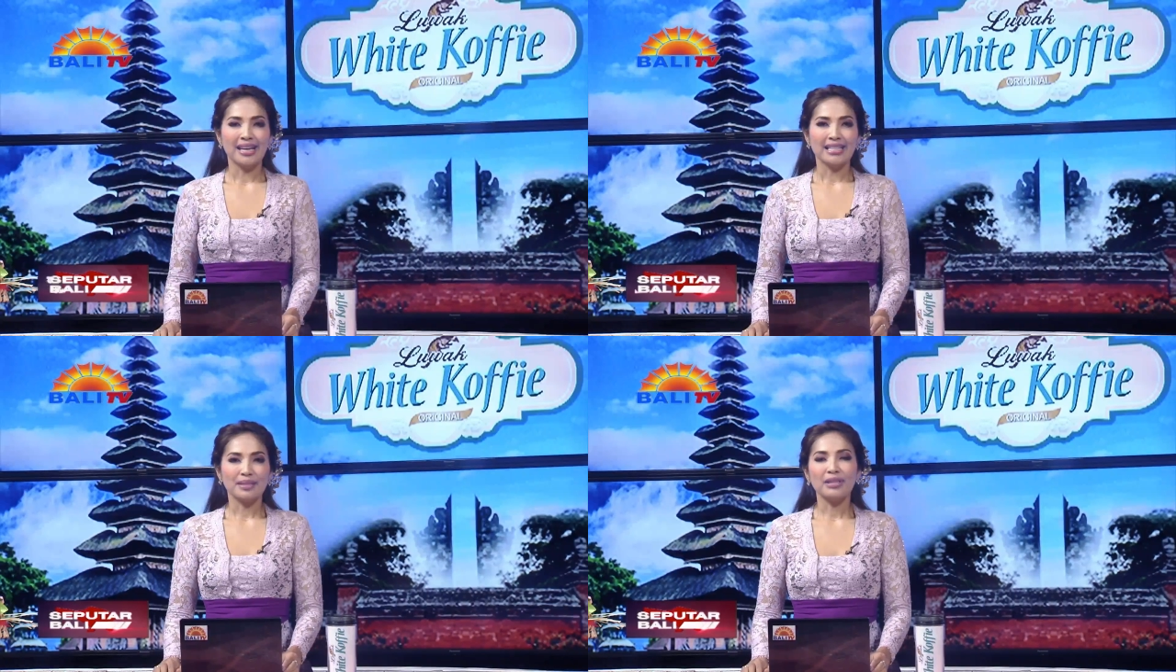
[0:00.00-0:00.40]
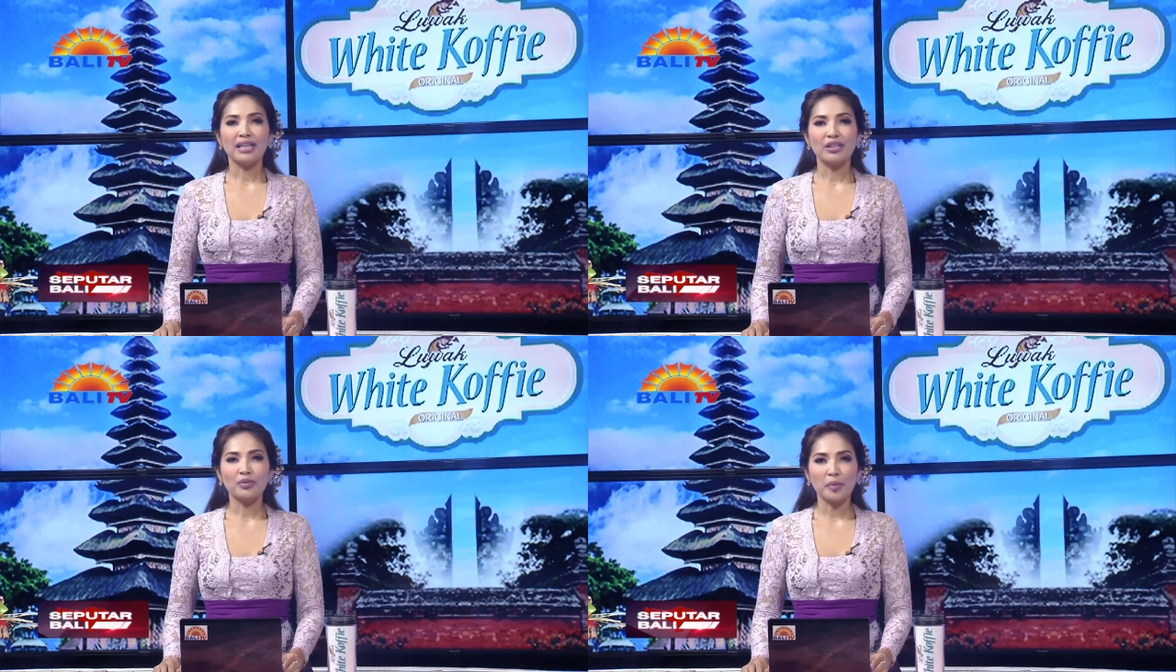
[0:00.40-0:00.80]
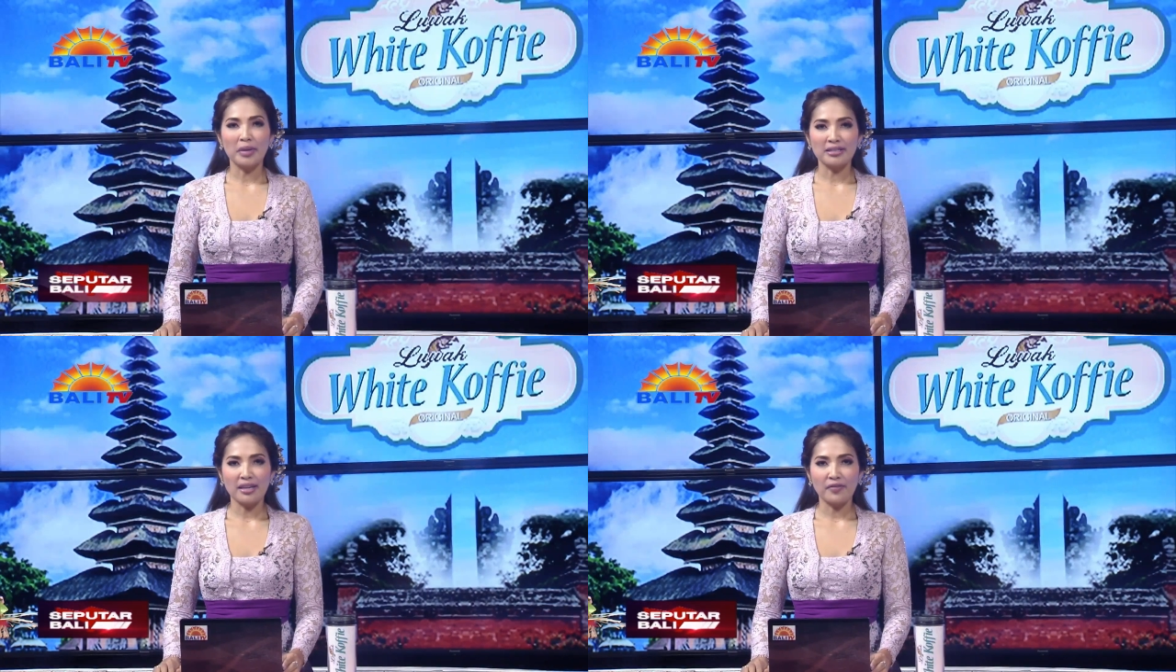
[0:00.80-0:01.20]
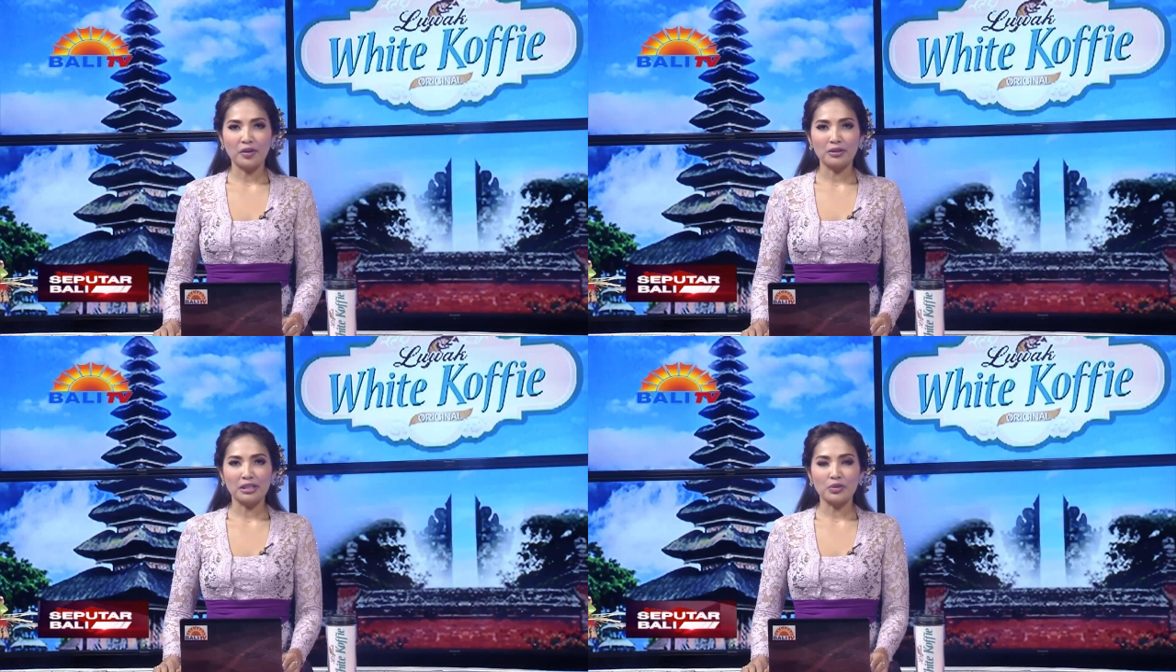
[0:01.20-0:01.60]
Sementara itu, pemirsa
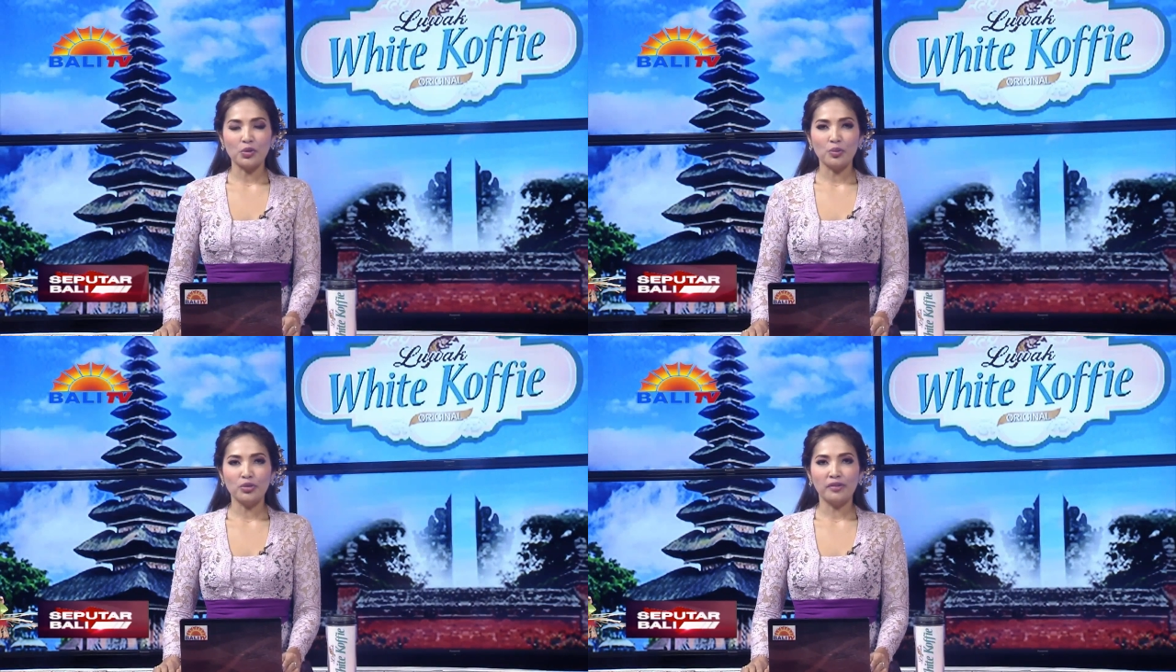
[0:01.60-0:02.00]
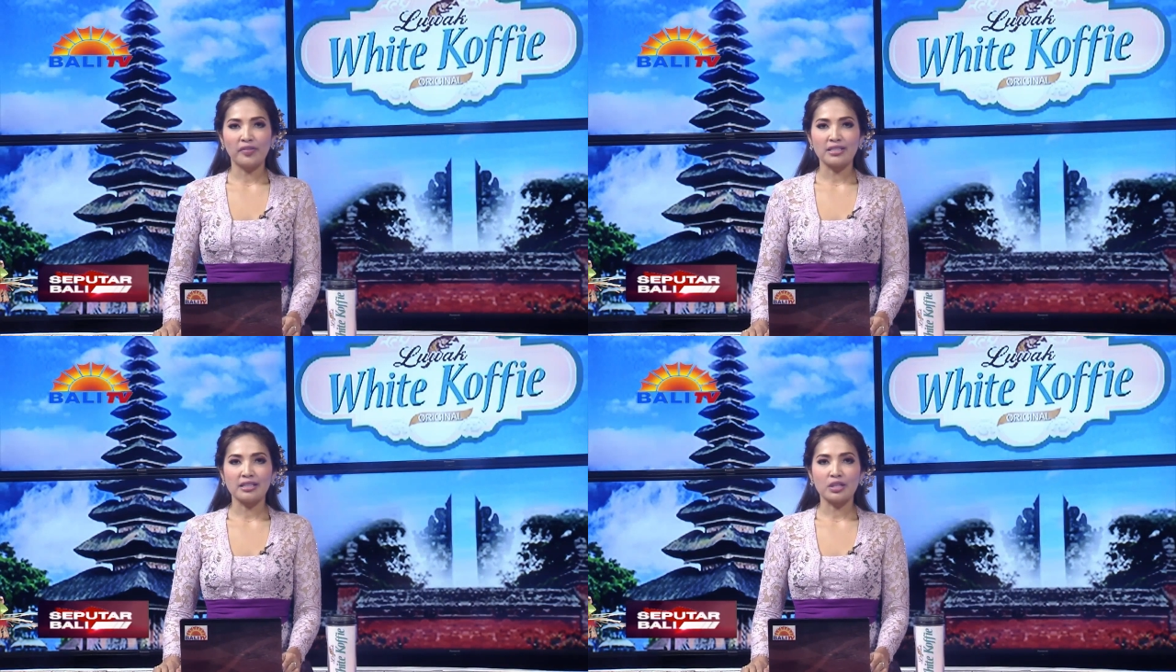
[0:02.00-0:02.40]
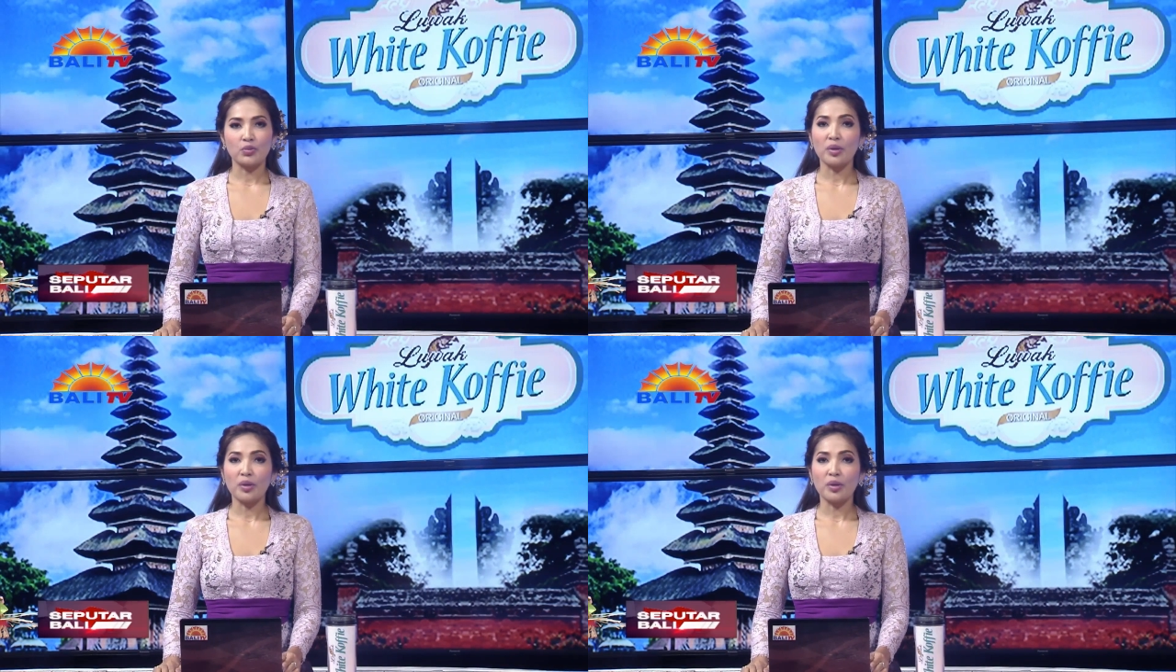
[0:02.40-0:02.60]
Fakultas Hukum Universitas